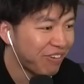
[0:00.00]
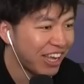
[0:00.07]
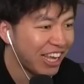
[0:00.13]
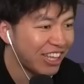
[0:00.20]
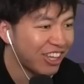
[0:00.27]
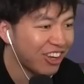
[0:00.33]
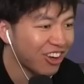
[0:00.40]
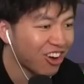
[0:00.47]

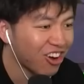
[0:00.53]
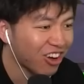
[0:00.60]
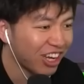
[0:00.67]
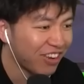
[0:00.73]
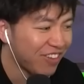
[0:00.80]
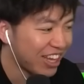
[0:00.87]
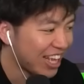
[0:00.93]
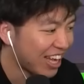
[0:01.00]
ピードの
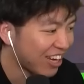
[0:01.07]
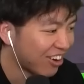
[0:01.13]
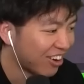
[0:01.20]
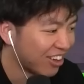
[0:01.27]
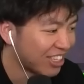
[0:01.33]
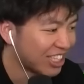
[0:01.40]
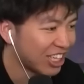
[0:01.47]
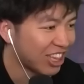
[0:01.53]
極意
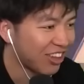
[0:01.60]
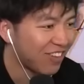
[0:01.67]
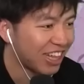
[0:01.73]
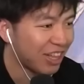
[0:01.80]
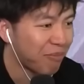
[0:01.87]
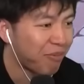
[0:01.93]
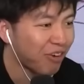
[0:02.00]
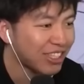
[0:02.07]
メダリオンちょっと
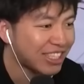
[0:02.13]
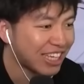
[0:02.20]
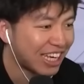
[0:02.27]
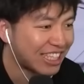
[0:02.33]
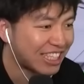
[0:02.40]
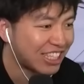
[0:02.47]
待ってボスが